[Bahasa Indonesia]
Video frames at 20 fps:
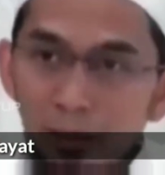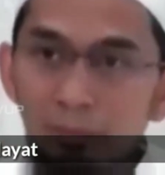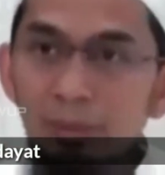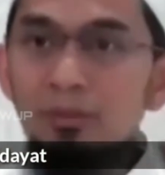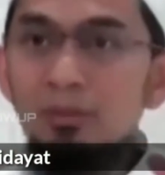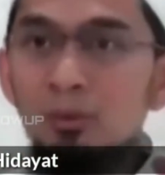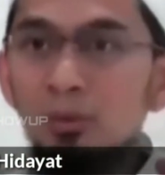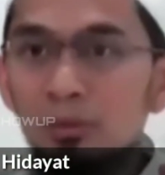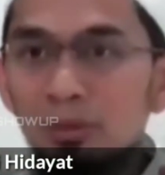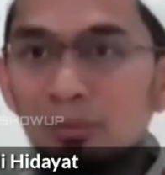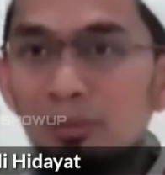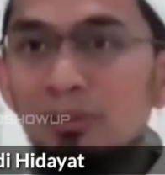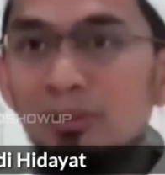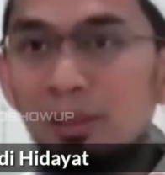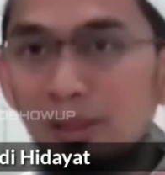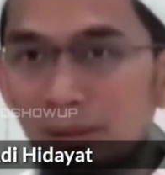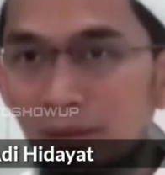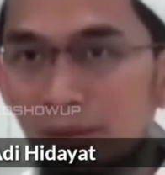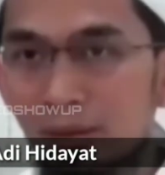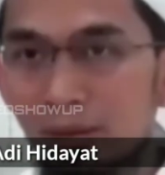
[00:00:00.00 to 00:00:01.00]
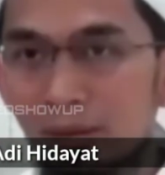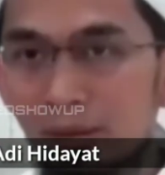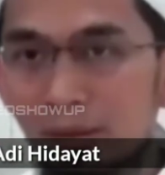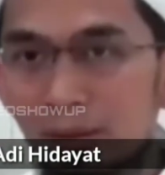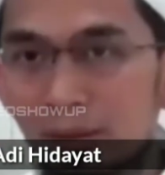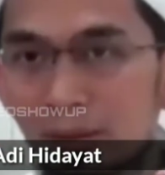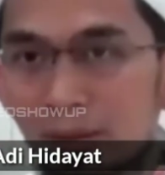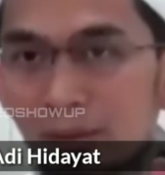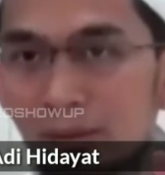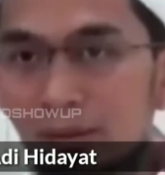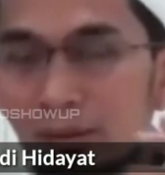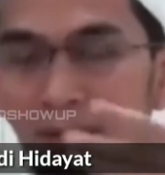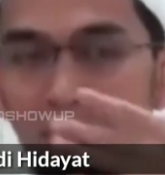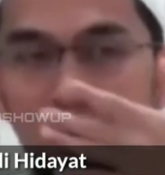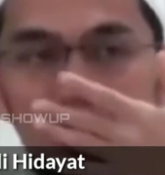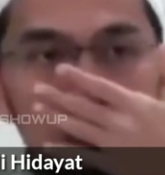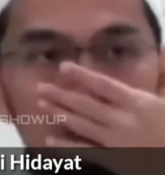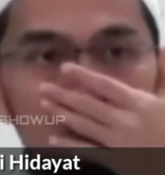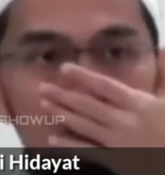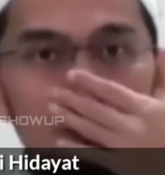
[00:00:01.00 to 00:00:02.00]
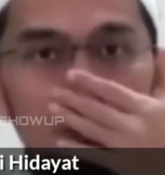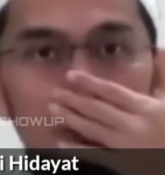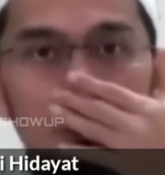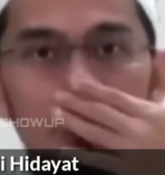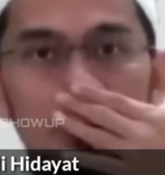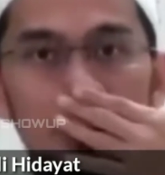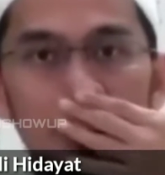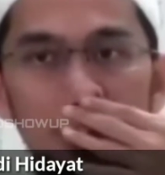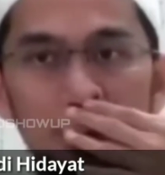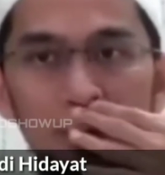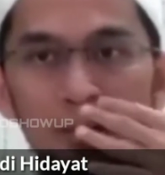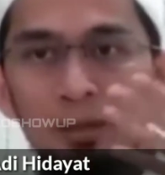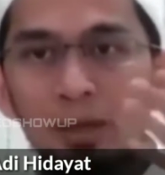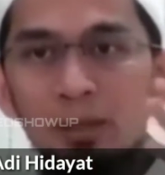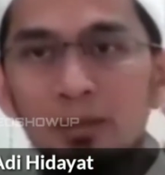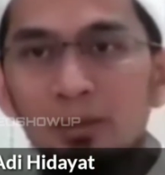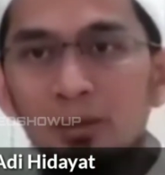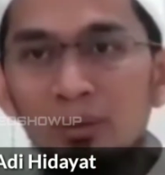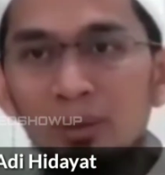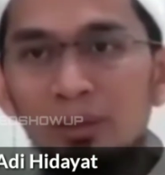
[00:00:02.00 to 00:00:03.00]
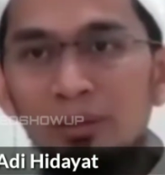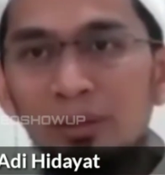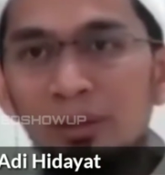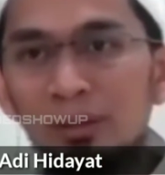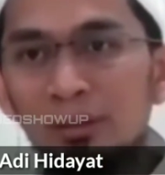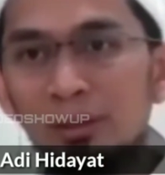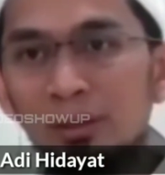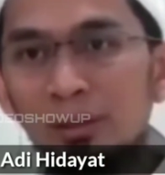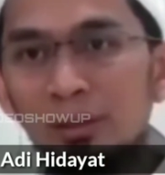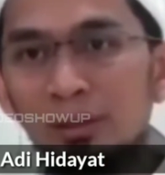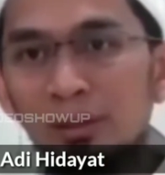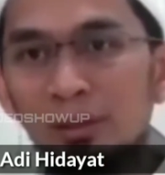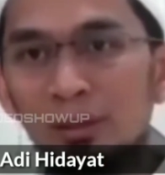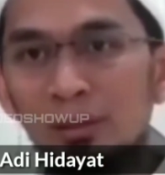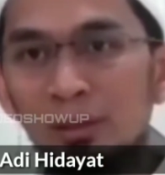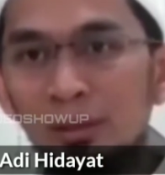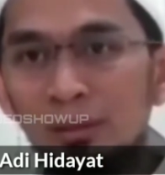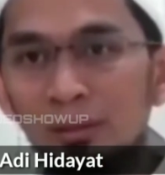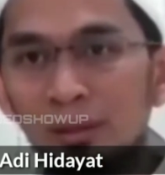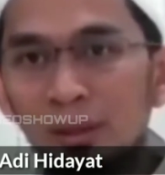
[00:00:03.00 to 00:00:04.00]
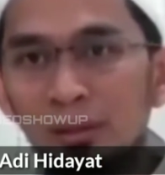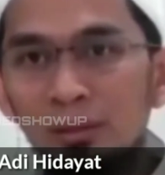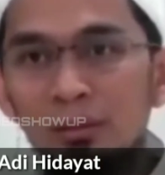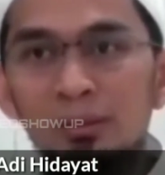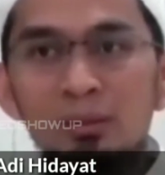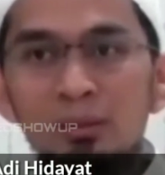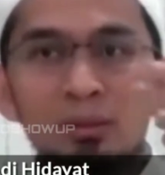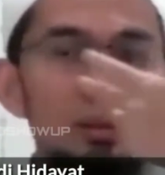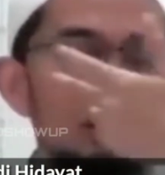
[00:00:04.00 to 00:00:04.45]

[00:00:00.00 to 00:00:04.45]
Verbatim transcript: nggak masuk sama sekali, ya. Nggak masuk. Jadi ada orang yang ketika diingatkan